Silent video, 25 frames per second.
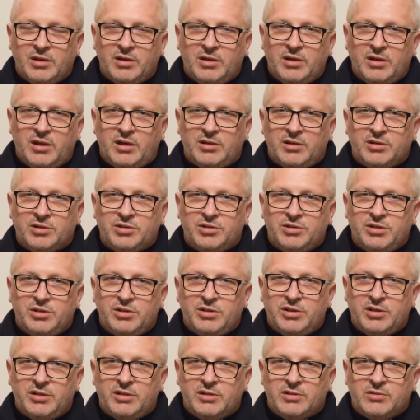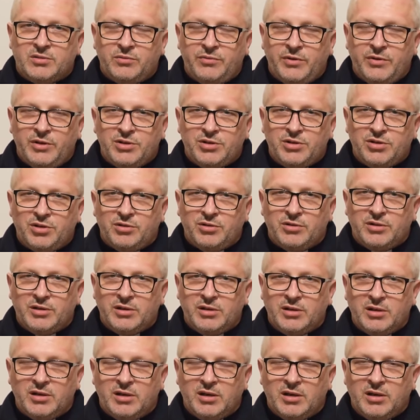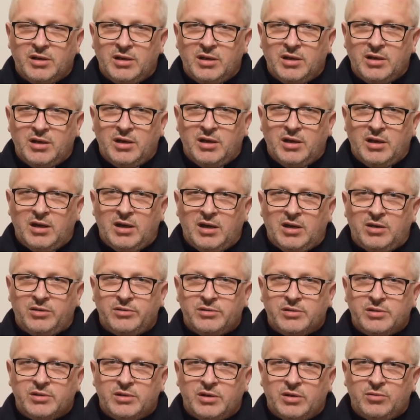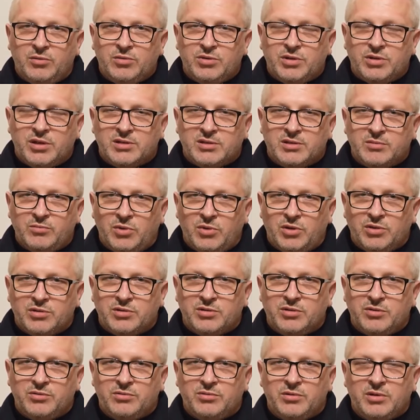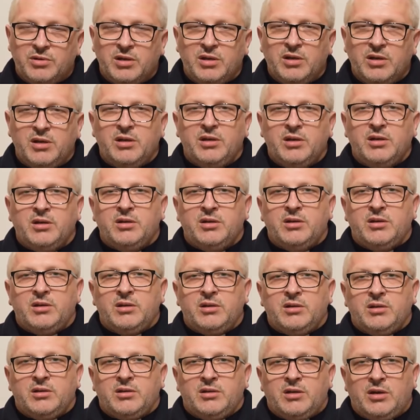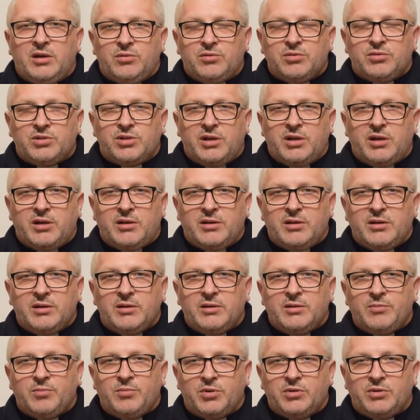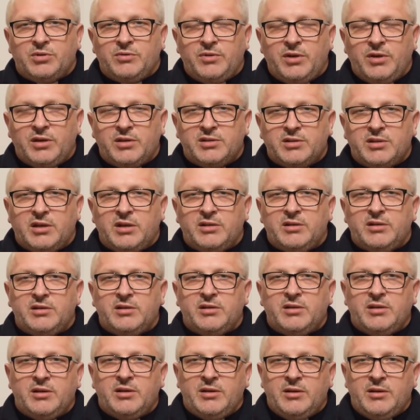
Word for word: Jan Chrzciciel jest uwięziony, a on naucza z mocą, naucza potwierdzane